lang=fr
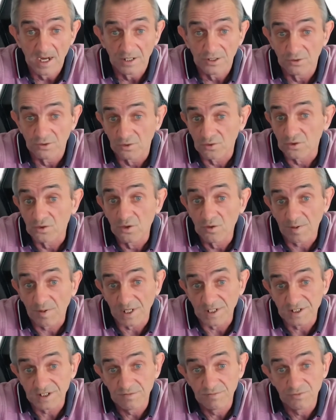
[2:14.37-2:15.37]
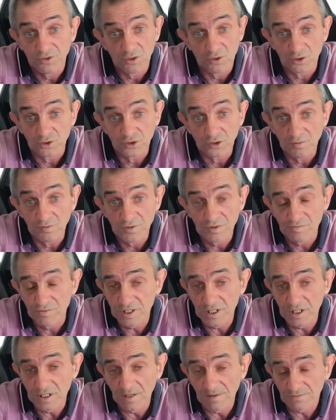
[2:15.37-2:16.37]
Donc le principe de
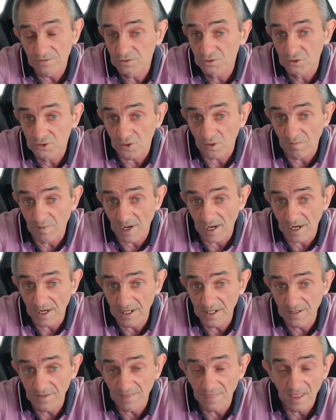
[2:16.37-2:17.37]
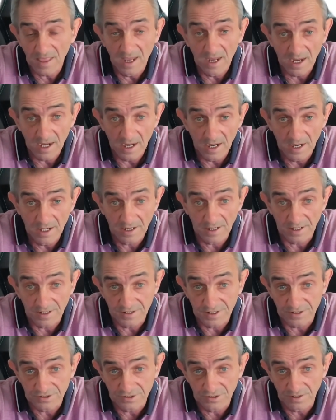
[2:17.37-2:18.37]
l'automobile, toujours pareil, un
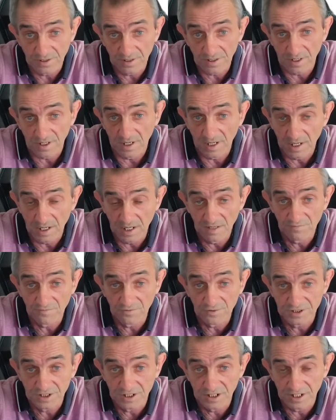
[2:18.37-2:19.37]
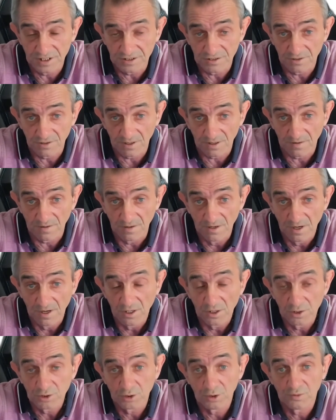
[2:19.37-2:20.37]
radiateur, un ventilateur.
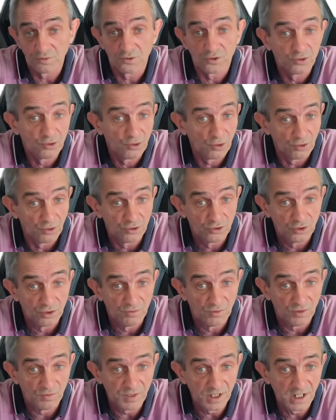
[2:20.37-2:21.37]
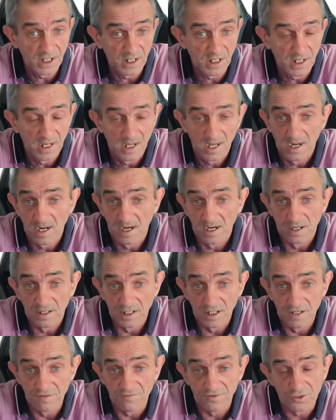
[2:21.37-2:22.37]
Sauf que sur l'automobile,
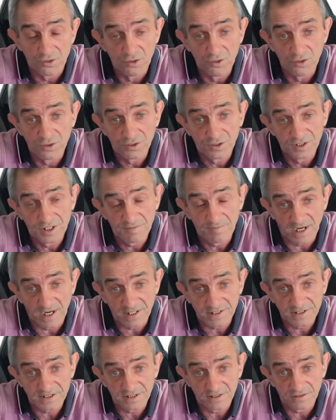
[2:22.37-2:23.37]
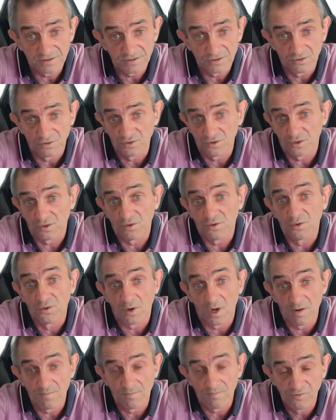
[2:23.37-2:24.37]
les véhicules se déplacent, donc
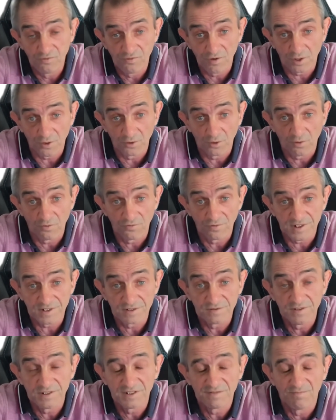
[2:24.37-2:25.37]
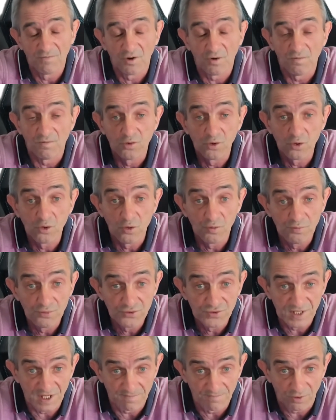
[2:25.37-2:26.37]
ont un pouvoir de refroidissement beaucoup
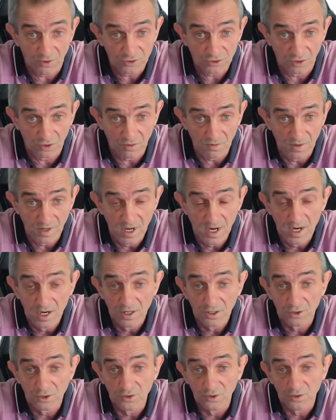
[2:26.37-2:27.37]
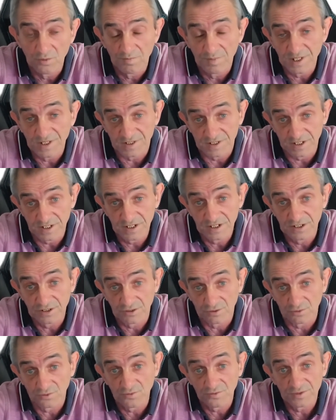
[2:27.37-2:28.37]
plus important que nos PC qui
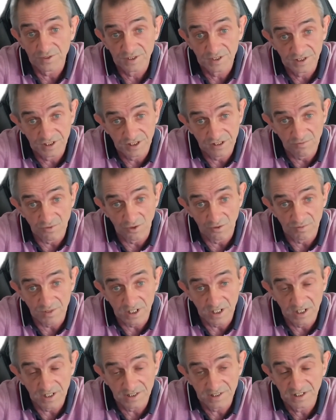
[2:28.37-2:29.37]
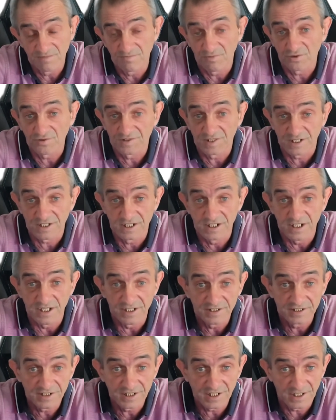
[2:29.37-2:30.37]
sont immobiles. C'est pour ça qu'il
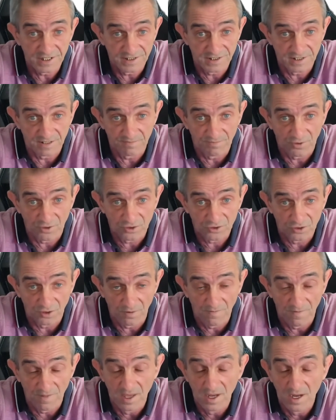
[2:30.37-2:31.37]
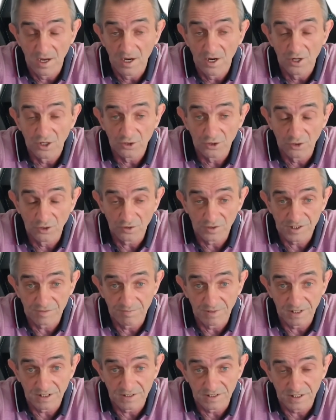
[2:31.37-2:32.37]
est très important de
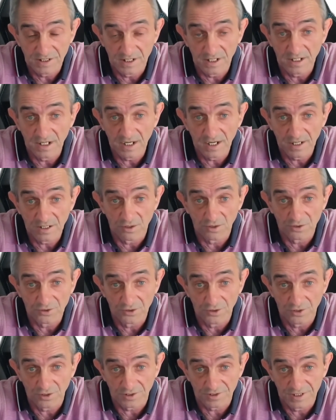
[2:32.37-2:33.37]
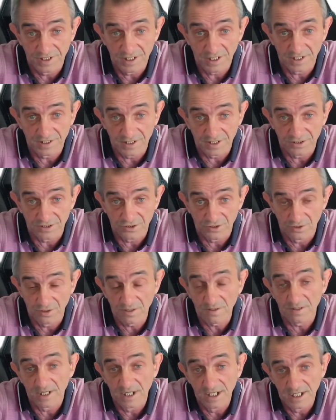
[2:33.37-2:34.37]
respecter la grandeur des
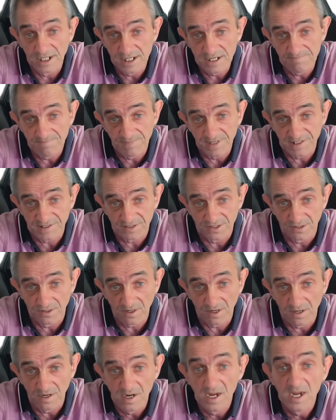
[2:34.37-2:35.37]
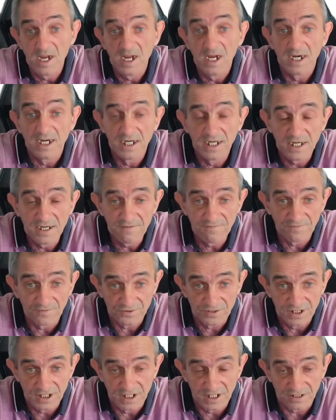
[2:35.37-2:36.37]
radiateurs, l'épaisseur, les
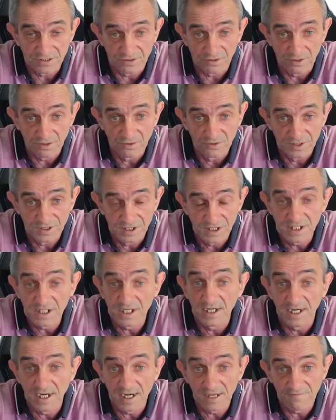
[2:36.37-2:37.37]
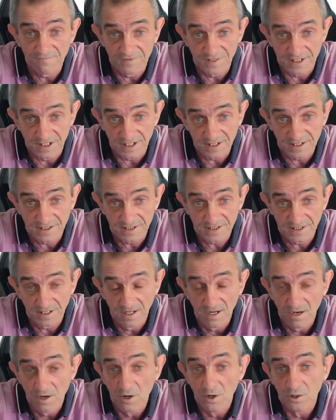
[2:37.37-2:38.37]
ventilateurs aussi, la vitesse,
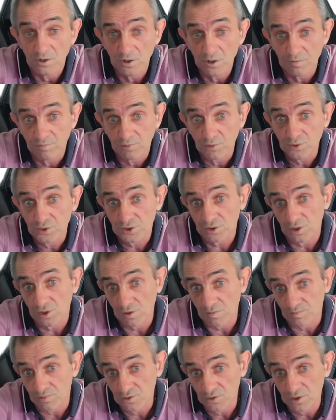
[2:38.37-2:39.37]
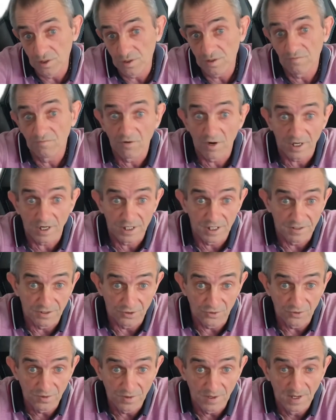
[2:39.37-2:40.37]
le push, le pull, voire les
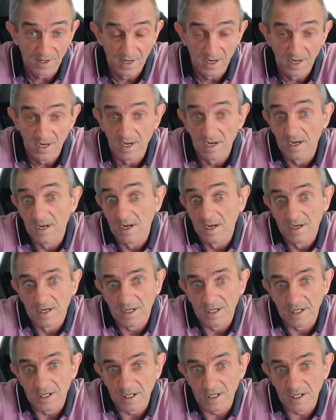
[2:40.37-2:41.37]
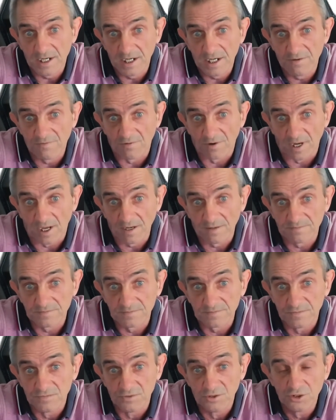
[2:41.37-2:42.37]
deux. Et voilà,
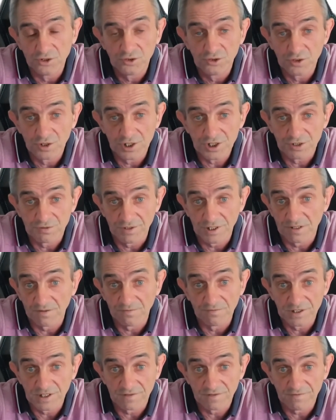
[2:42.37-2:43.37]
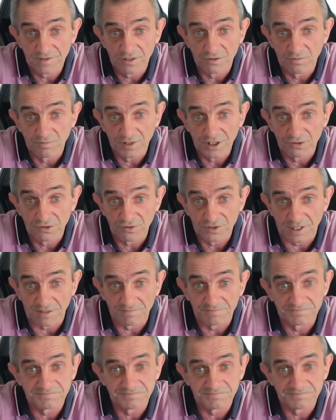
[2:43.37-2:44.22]
le tour est joué quand vous avez compris tout ça.